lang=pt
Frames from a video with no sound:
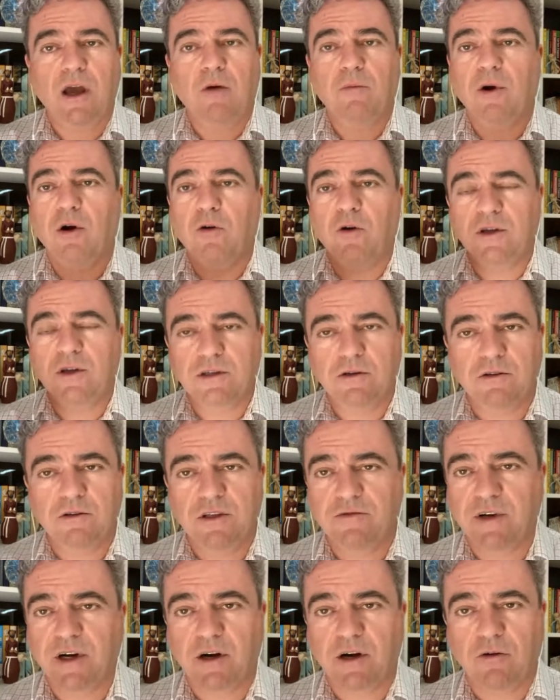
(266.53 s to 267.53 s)
é uma coisa
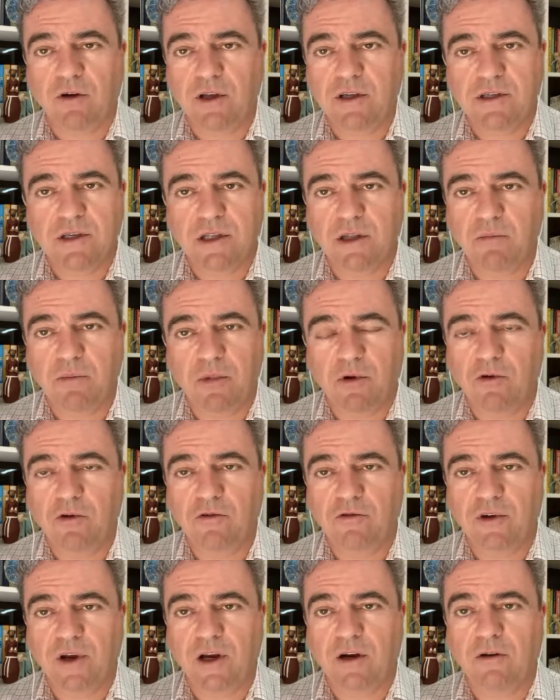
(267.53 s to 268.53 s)
inclusive reconhecida pelo
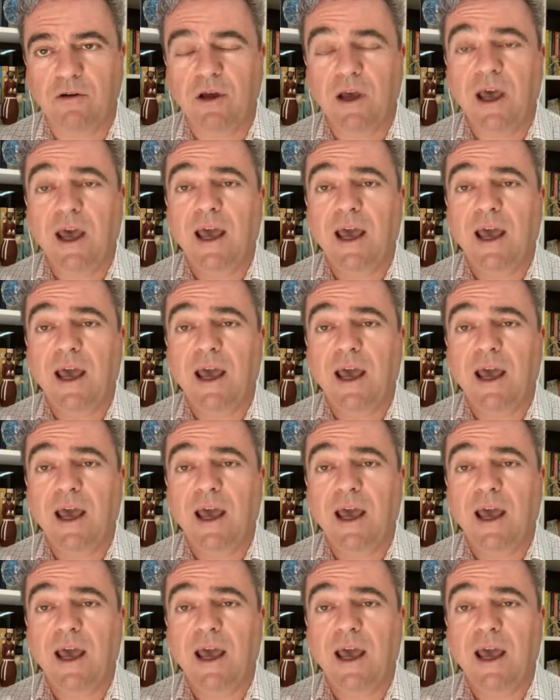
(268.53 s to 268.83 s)
governo.